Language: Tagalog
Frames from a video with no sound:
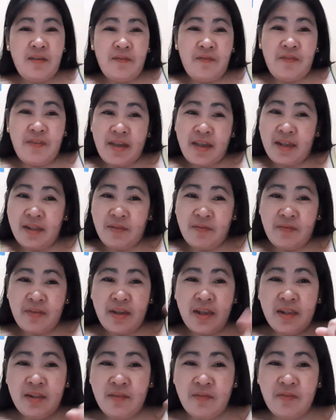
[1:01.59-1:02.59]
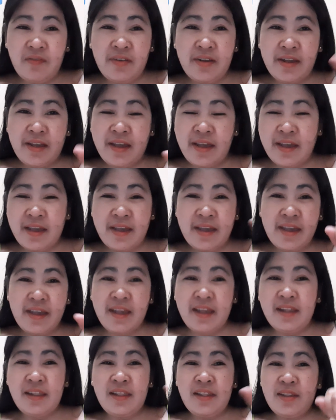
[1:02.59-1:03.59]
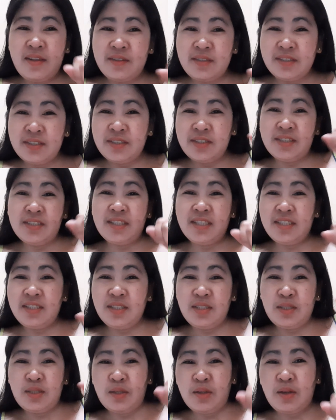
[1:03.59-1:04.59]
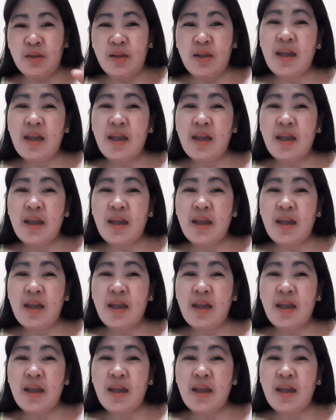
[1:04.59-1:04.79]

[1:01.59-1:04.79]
Fight, fight, fight. Da, da, da.